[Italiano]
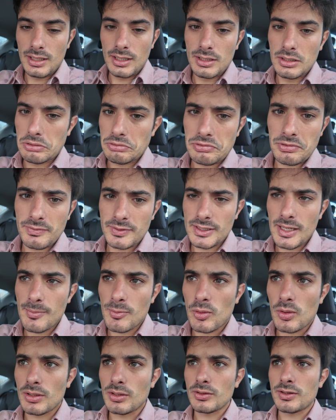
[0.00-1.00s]
non so
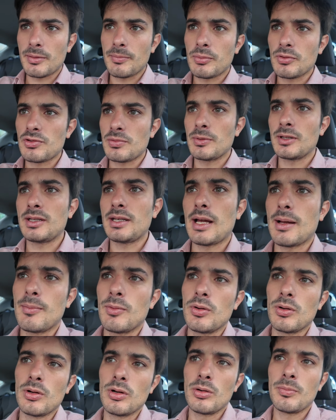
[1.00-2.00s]
vediamo quanto tempo ci
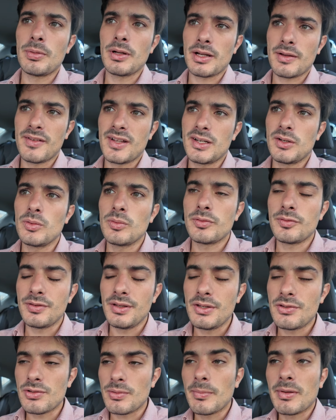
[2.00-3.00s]
mettiamo per arrivare in
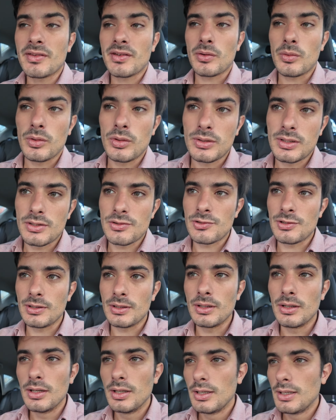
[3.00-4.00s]
ufficio in base a quello
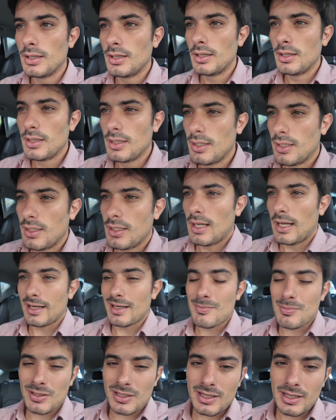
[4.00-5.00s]
decido
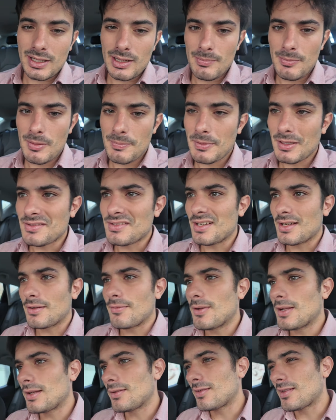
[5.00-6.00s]
anche perché a me piace
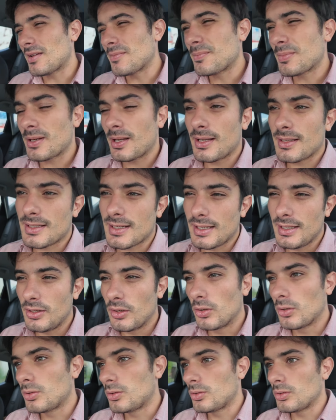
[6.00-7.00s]
arrivare sempre tra le
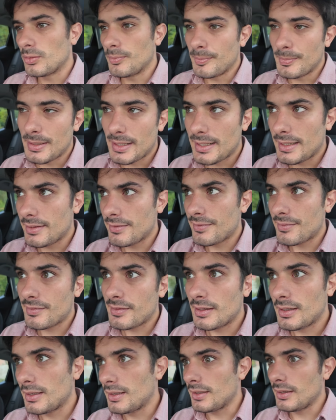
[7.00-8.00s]
8 e
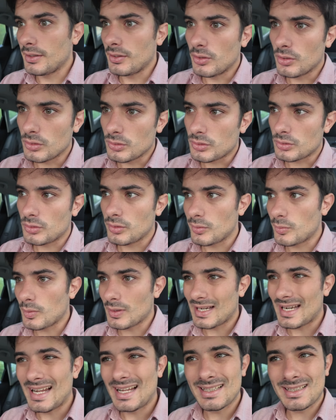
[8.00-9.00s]
mezza e 8 e
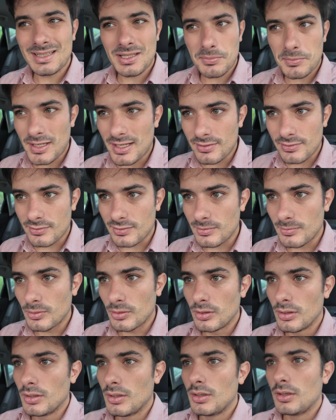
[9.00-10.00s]
40 massimo